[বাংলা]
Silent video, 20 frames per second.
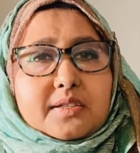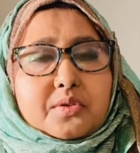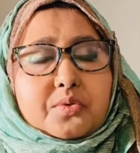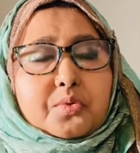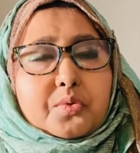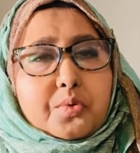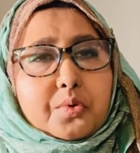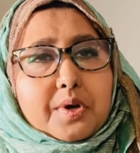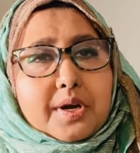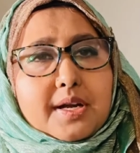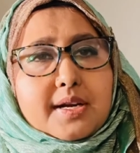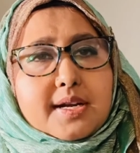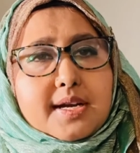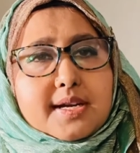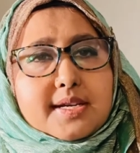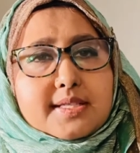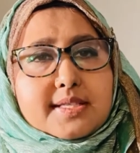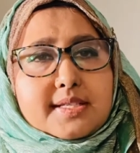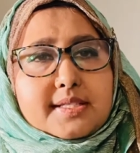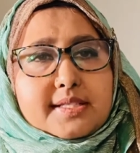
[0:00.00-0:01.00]
কোরআন
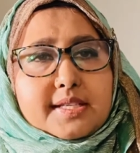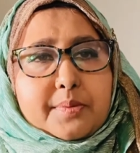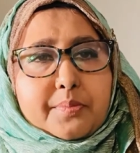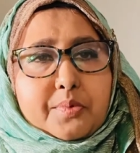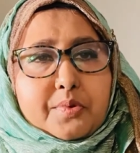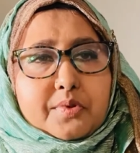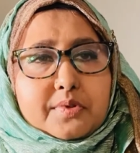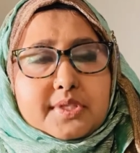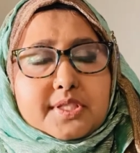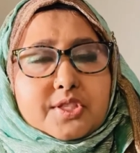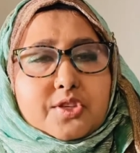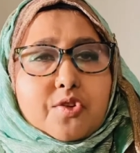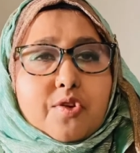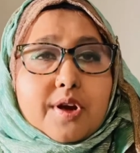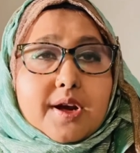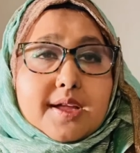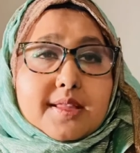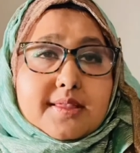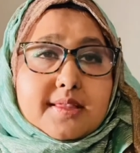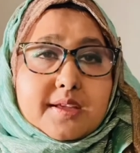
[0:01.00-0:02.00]
হাদিস এবং
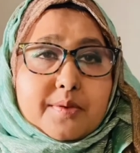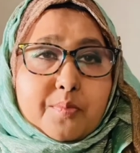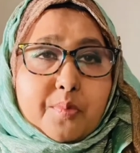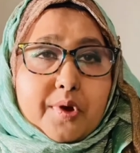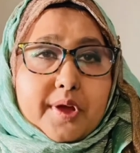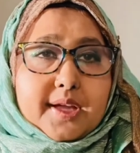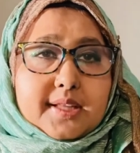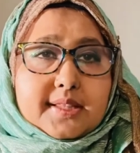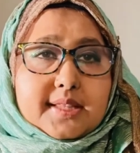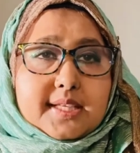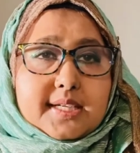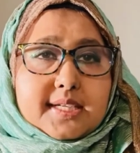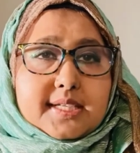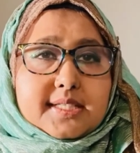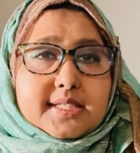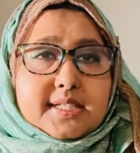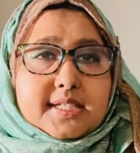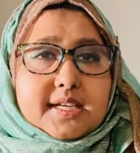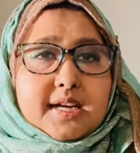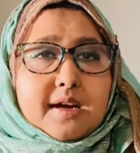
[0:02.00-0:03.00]
স্কলারদের বয়ান থেকে
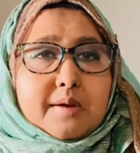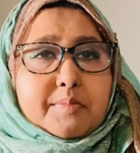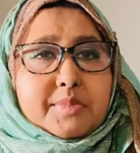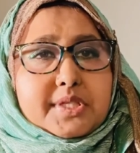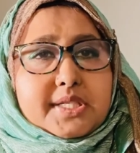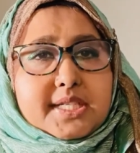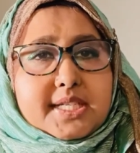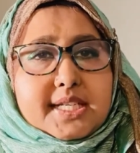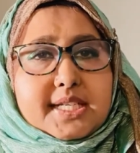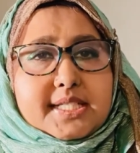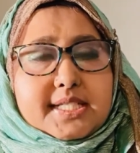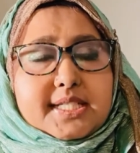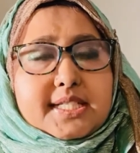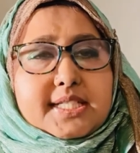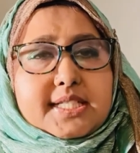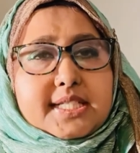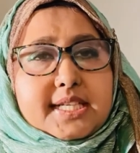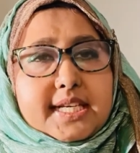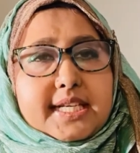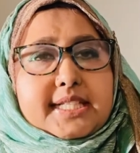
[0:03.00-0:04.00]
যেটা আমি শিখেছি
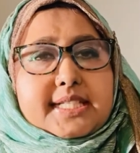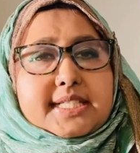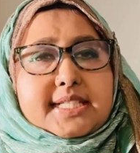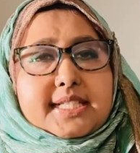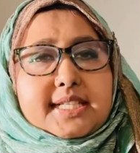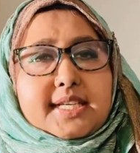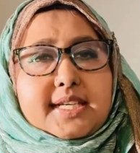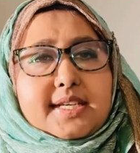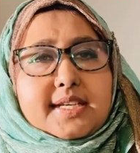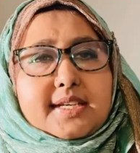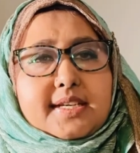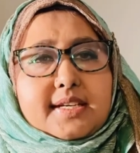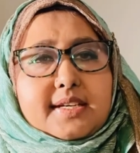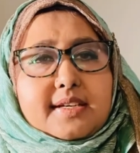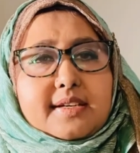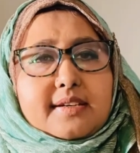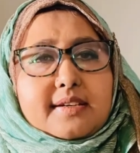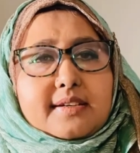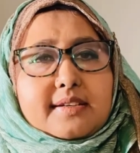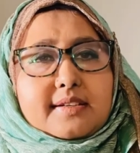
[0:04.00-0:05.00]
জেনেছি
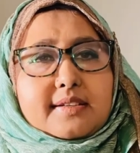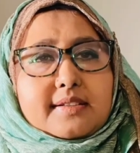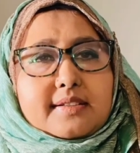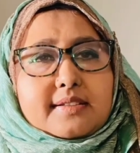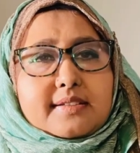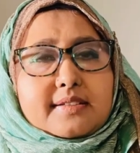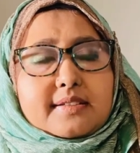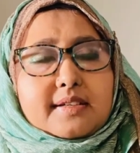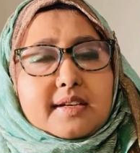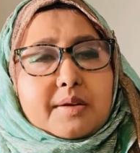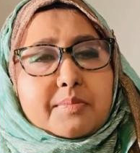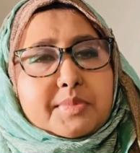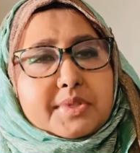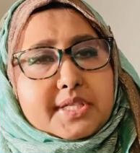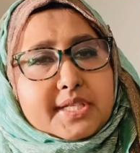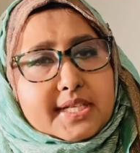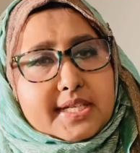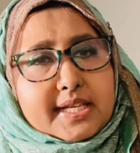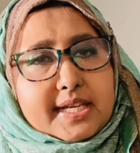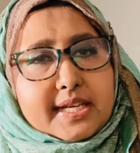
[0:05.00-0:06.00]
আমি
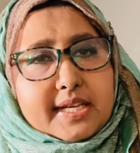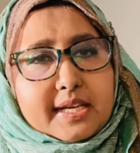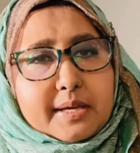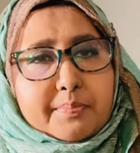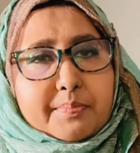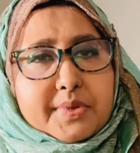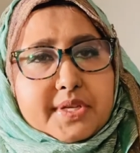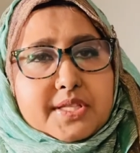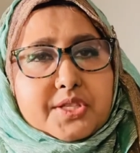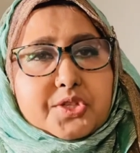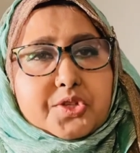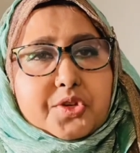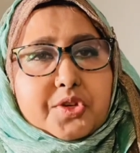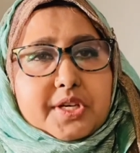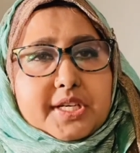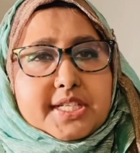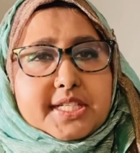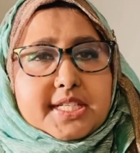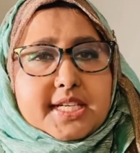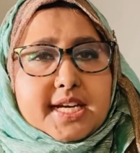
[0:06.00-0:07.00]
সেটাই আপনাদের
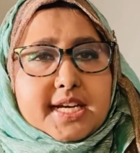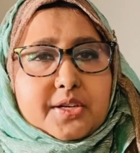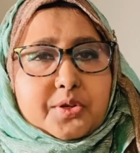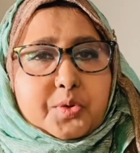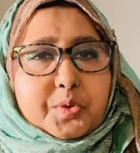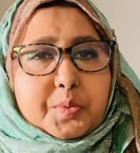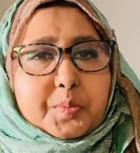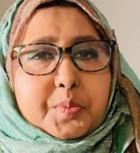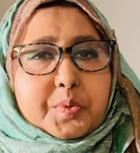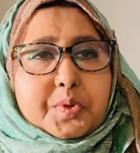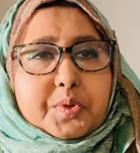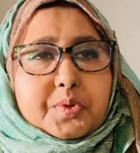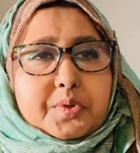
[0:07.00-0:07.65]
সঙ্গে শেয়ার করবো